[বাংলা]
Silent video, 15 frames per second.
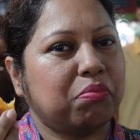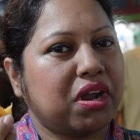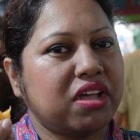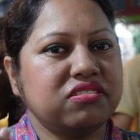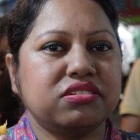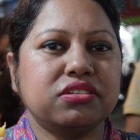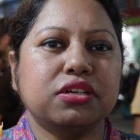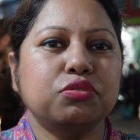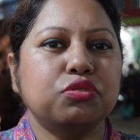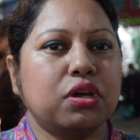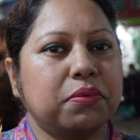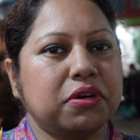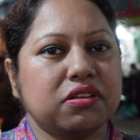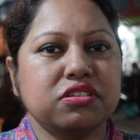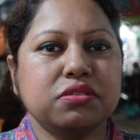প্রাইসটা কিন্তু
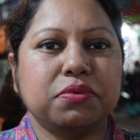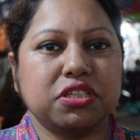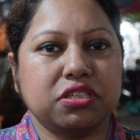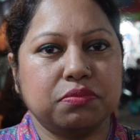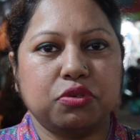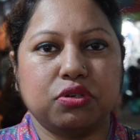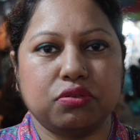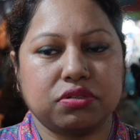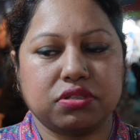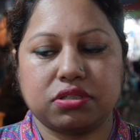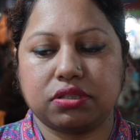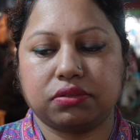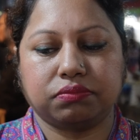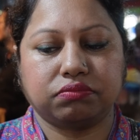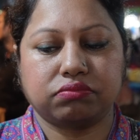আমার কাছে বেশি মনে
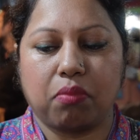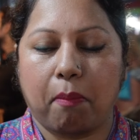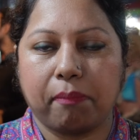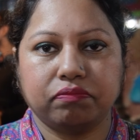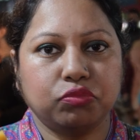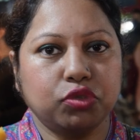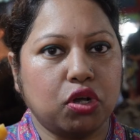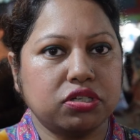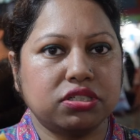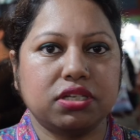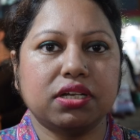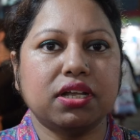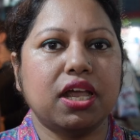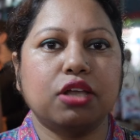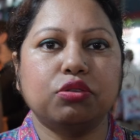হচ্ছে দশ
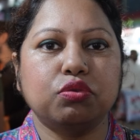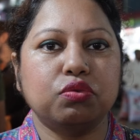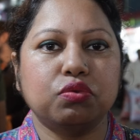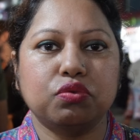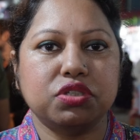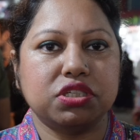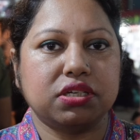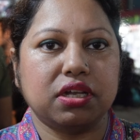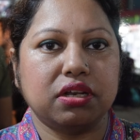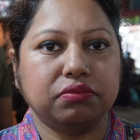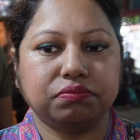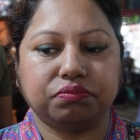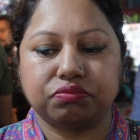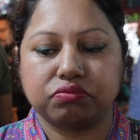টাকায় এতটুকু চিকেন